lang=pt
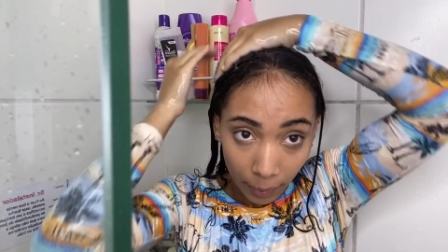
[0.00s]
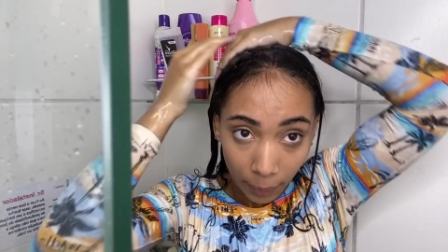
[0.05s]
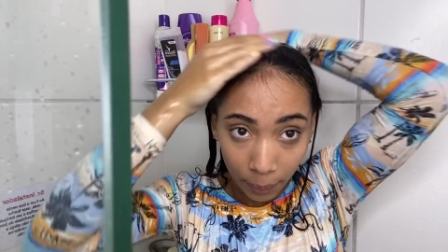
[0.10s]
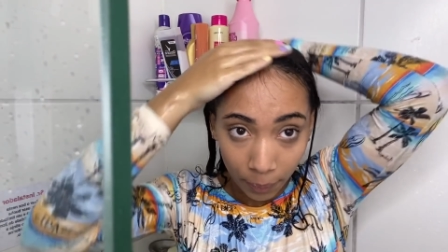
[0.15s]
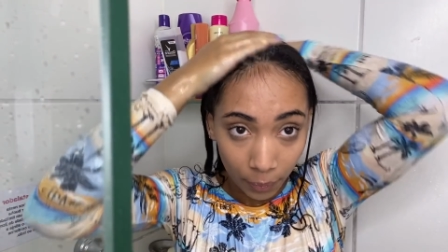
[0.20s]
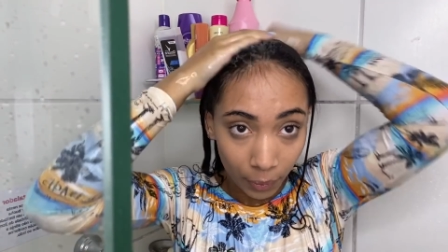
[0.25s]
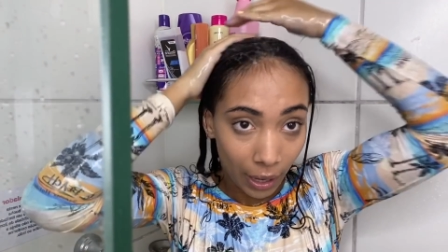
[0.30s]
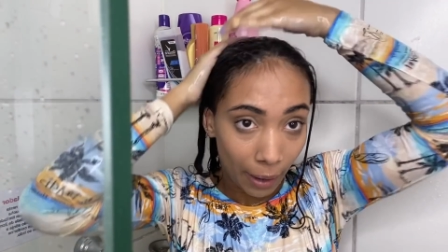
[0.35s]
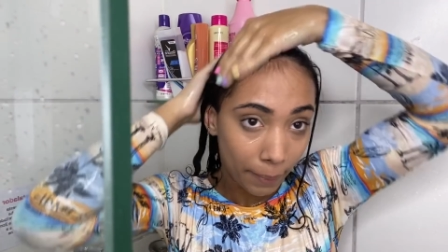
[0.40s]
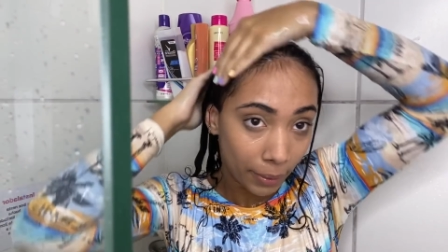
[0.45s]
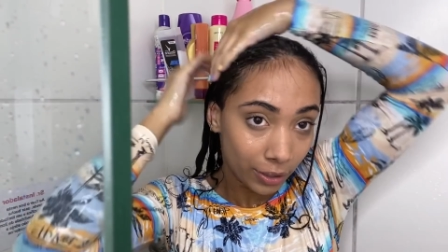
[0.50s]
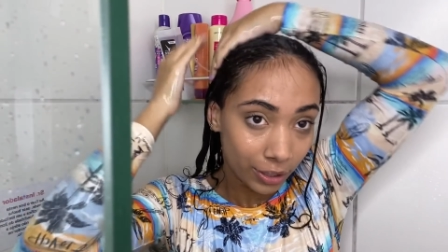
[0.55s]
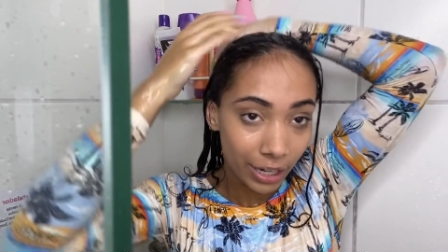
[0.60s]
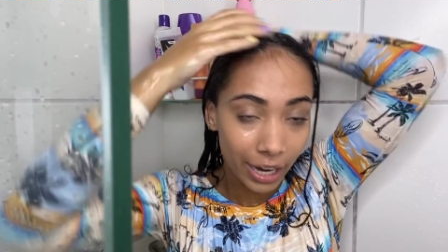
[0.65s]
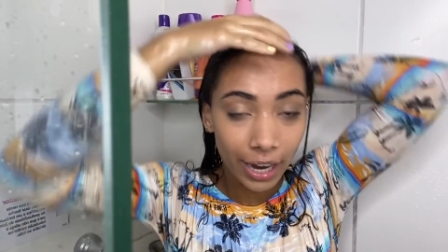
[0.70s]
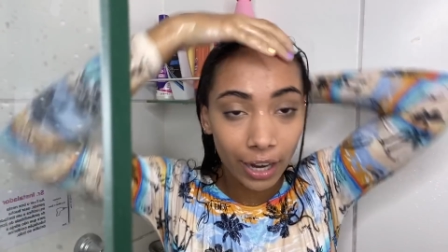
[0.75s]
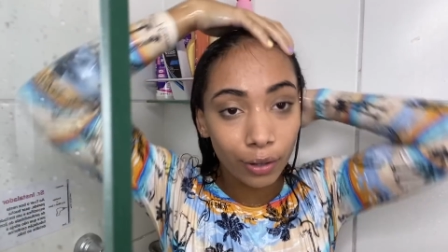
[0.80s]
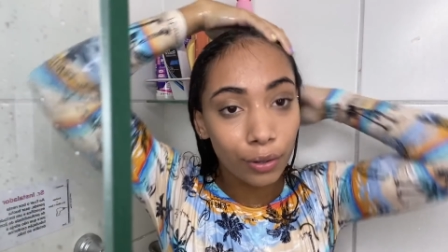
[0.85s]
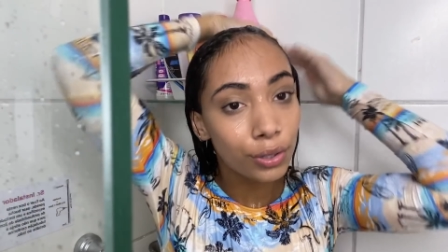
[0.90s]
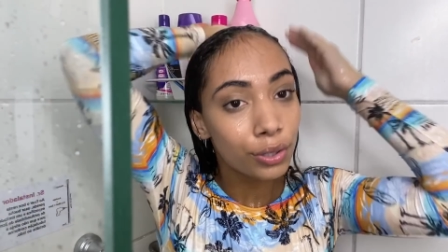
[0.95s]
o cabelo já
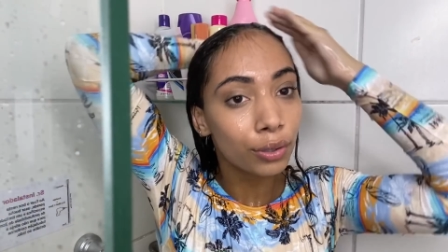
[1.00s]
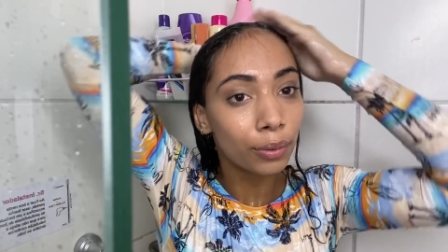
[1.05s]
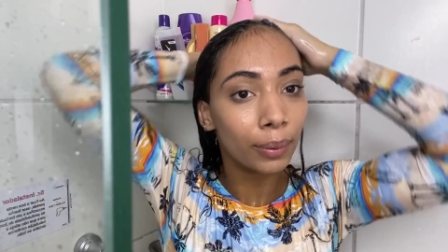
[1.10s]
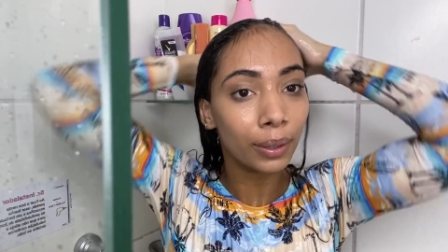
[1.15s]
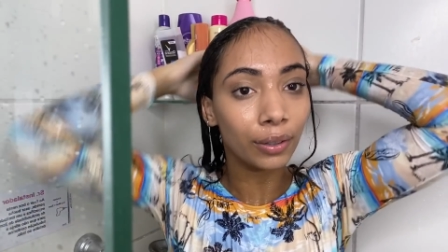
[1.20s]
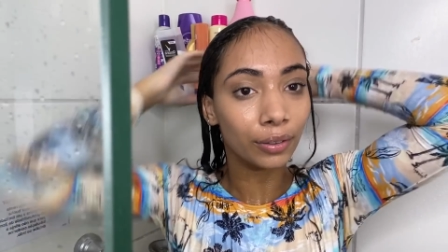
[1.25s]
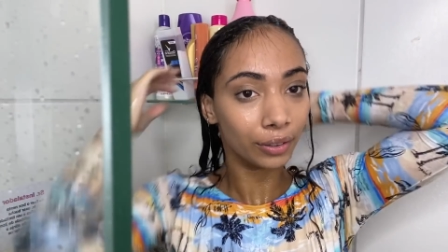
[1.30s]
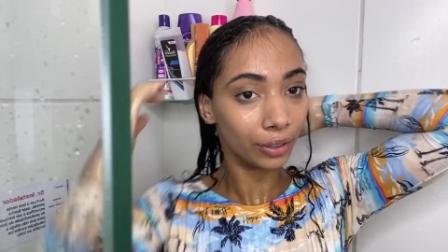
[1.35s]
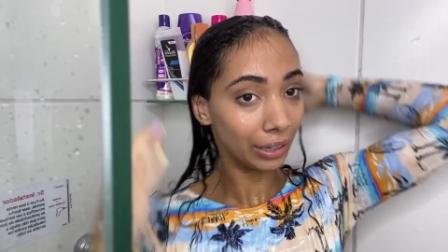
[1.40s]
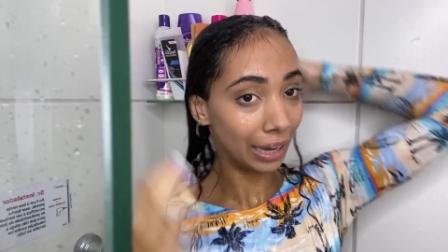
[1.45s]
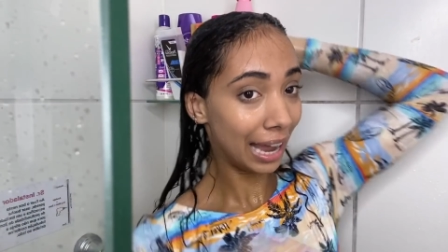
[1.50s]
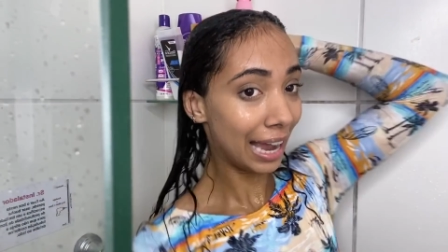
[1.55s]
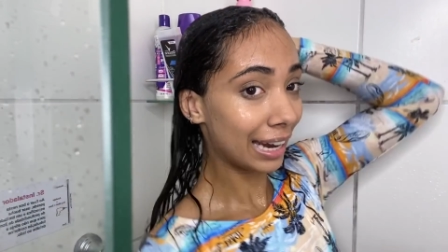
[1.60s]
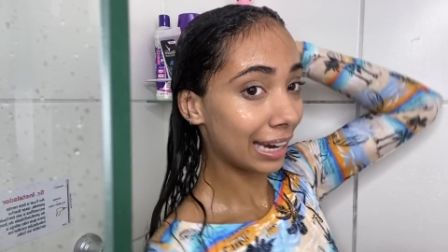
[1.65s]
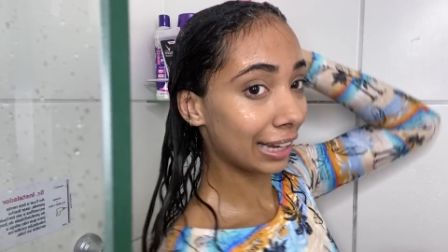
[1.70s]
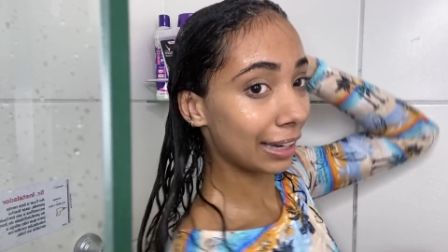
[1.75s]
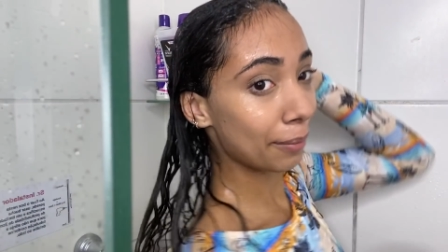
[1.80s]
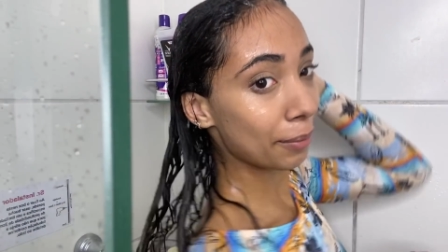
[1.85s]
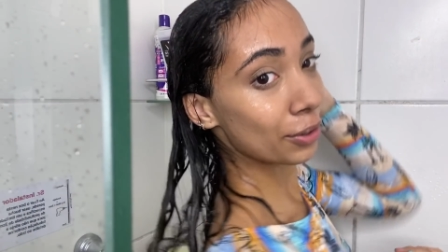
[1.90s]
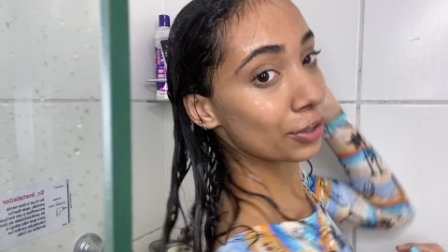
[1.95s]
ia acostumando. Ai,
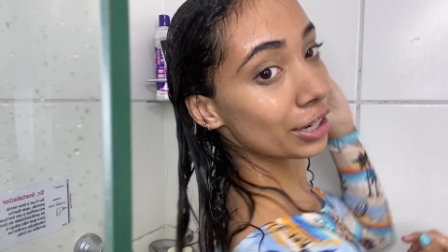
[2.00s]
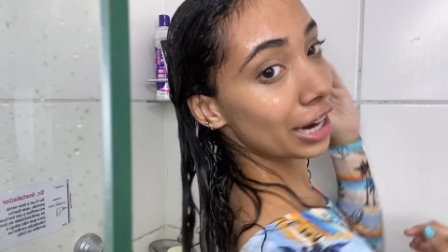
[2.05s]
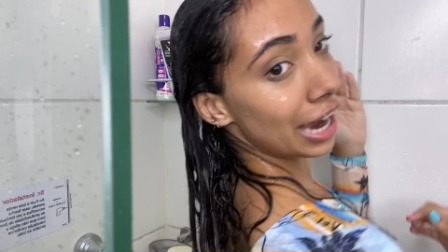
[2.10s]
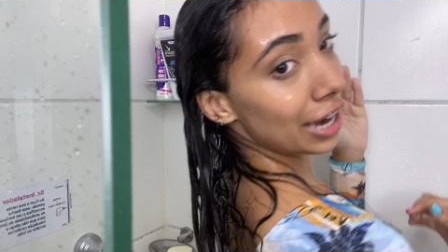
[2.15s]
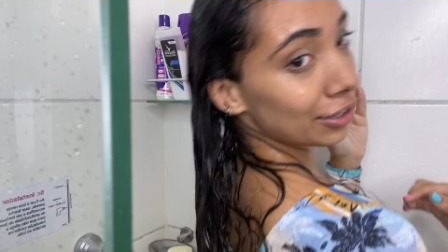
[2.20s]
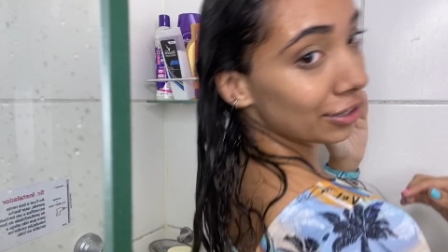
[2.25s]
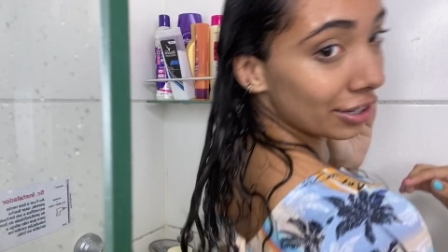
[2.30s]
cadê meus cachos?